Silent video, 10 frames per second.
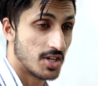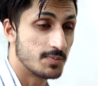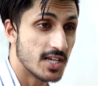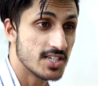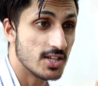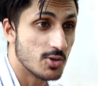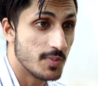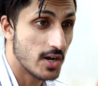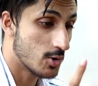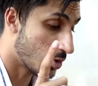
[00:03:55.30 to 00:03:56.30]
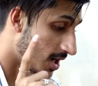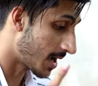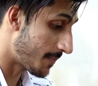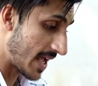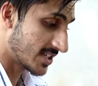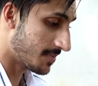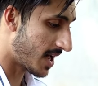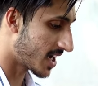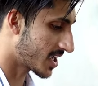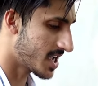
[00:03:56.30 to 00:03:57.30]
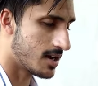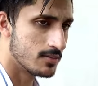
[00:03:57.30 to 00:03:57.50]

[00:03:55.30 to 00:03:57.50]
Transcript: सबदा जात तो मना लोगों के पैसे मार रखे